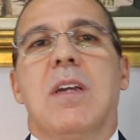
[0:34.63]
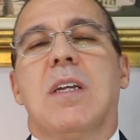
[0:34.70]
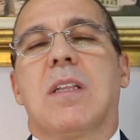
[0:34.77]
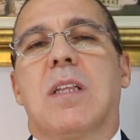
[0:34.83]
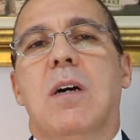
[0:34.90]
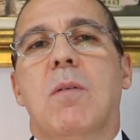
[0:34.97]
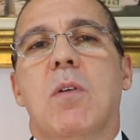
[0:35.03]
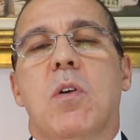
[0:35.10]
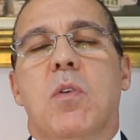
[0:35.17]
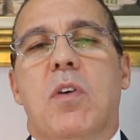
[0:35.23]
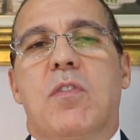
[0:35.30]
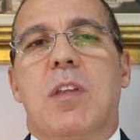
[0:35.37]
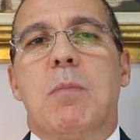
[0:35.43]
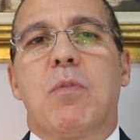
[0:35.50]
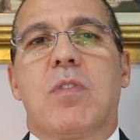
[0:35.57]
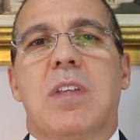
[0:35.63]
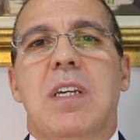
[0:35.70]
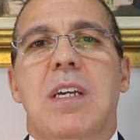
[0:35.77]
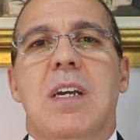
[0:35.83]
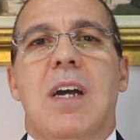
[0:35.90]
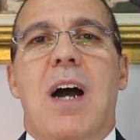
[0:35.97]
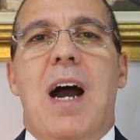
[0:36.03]
então, nós temos
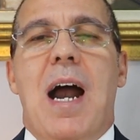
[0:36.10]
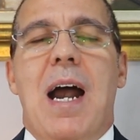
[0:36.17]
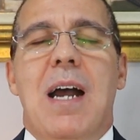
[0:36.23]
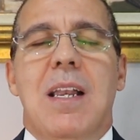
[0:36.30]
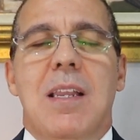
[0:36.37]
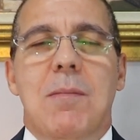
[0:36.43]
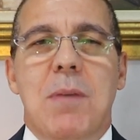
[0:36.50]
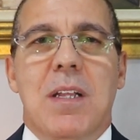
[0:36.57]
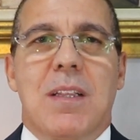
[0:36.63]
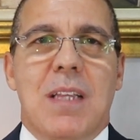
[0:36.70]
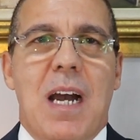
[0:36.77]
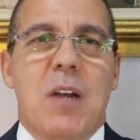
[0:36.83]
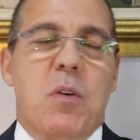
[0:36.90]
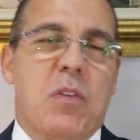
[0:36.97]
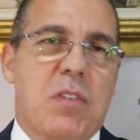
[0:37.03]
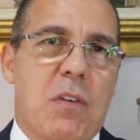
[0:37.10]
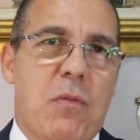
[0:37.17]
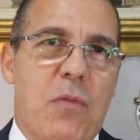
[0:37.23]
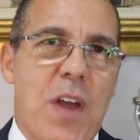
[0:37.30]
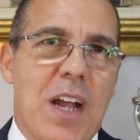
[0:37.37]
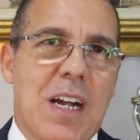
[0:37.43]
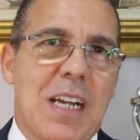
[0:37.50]
que alimentar a nossa
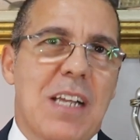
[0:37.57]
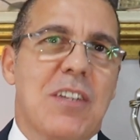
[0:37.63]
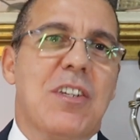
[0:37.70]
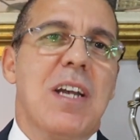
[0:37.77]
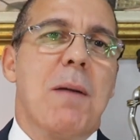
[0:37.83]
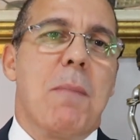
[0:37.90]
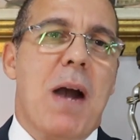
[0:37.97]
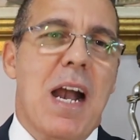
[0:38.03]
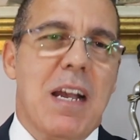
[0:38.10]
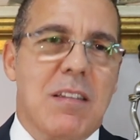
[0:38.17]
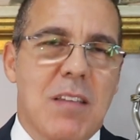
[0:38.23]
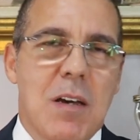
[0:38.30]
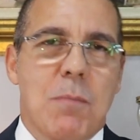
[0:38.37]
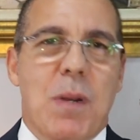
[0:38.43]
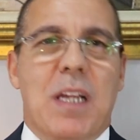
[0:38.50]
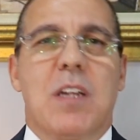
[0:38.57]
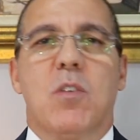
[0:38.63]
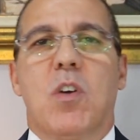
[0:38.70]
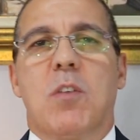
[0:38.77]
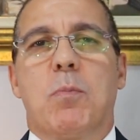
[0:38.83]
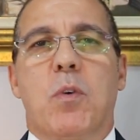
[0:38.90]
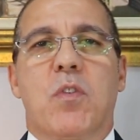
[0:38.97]
fé cada dia mais para que
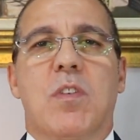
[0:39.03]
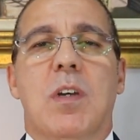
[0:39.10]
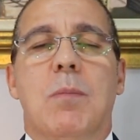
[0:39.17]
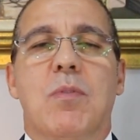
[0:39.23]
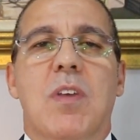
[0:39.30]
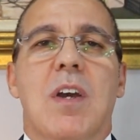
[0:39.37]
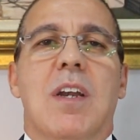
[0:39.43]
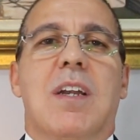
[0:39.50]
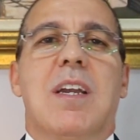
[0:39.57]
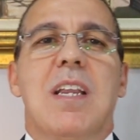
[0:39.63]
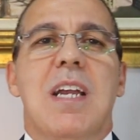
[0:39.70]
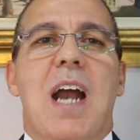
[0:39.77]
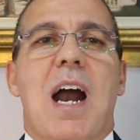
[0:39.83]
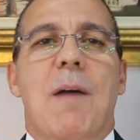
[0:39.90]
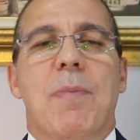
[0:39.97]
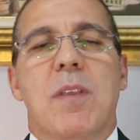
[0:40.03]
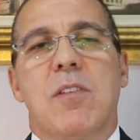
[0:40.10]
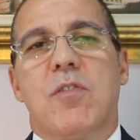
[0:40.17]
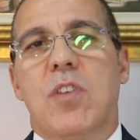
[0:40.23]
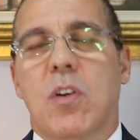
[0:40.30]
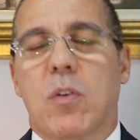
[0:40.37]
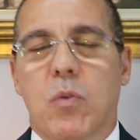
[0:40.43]
nós possamos criar
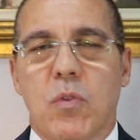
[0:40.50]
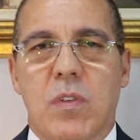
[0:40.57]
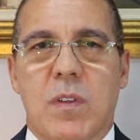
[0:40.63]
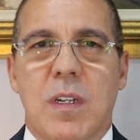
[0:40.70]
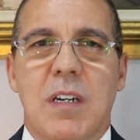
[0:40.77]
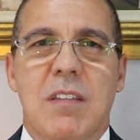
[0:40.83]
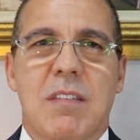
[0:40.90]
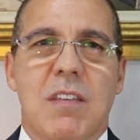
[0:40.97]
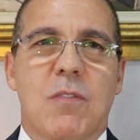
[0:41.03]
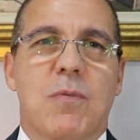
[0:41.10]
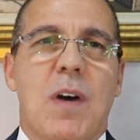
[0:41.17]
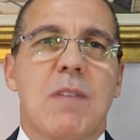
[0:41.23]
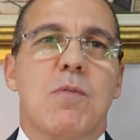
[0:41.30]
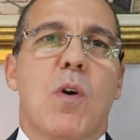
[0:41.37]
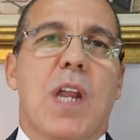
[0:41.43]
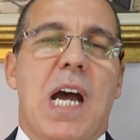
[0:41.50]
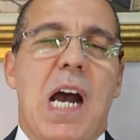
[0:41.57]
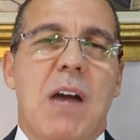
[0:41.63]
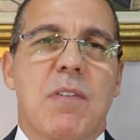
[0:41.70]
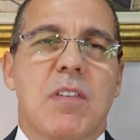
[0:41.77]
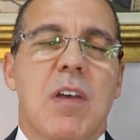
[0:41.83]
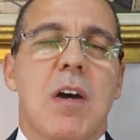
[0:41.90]
circunstâncias
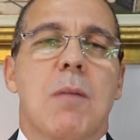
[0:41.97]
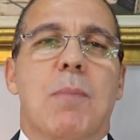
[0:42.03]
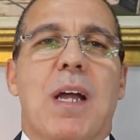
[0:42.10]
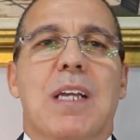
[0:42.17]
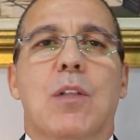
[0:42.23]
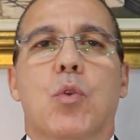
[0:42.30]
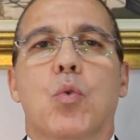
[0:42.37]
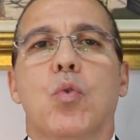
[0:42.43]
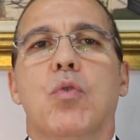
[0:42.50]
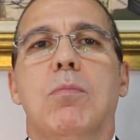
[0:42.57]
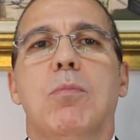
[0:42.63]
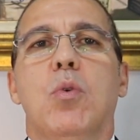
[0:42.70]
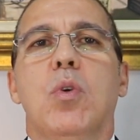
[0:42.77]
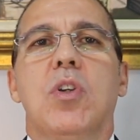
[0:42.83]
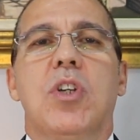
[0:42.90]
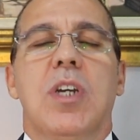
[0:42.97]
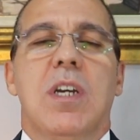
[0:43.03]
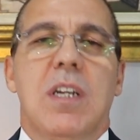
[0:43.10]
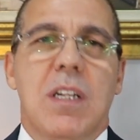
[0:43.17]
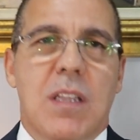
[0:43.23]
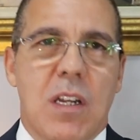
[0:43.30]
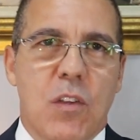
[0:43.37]
favoráveis para que tudo
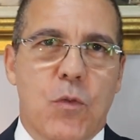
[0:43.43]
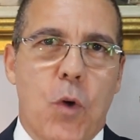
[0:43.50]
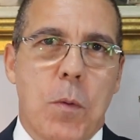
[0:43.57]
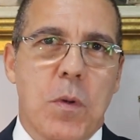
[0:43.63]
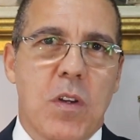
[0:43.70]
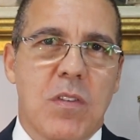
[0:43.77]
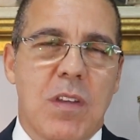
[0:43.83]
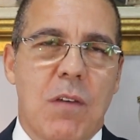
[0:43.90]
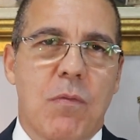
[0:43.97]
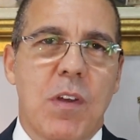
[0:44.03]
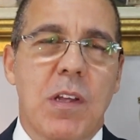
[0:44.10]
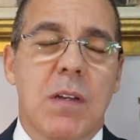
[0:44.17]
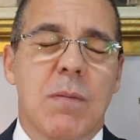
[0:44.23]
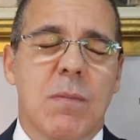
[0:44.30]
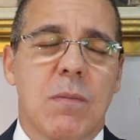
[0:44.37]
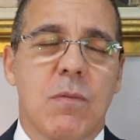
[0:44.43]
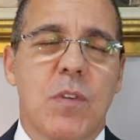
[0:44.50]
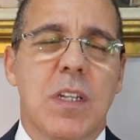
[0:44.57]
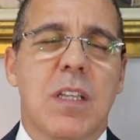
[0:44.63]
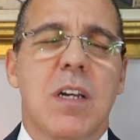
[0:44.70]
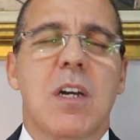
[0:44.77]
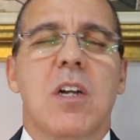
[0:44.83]
mude e transforme a nossa vida,
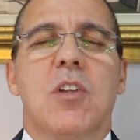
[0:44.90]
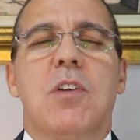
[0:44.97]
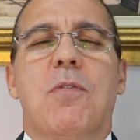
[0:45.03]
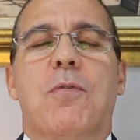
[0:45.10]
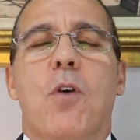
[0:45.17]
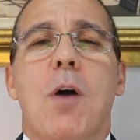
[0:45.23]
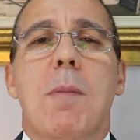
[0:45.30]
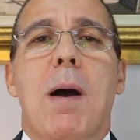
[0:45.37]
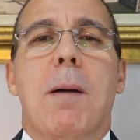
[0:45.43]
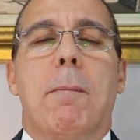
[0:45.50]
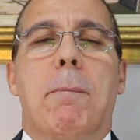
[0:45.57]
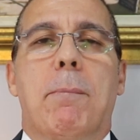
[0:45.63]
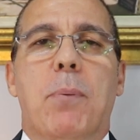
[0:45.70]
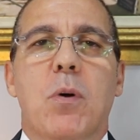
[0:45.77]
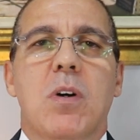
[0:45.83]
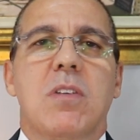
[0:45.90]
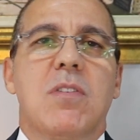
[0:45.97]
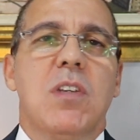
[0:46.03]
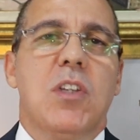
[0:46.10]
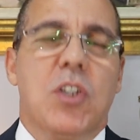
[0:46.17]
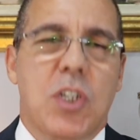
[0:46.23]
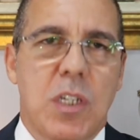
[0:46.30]
vida de forma
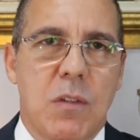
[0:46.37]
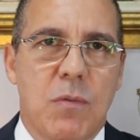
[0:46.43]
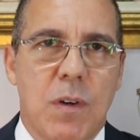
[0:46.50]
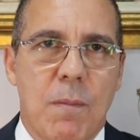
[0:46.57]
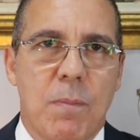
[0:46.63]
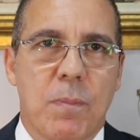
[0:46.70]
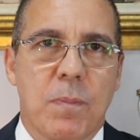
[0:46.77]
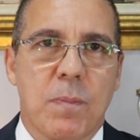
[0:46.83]
positiva.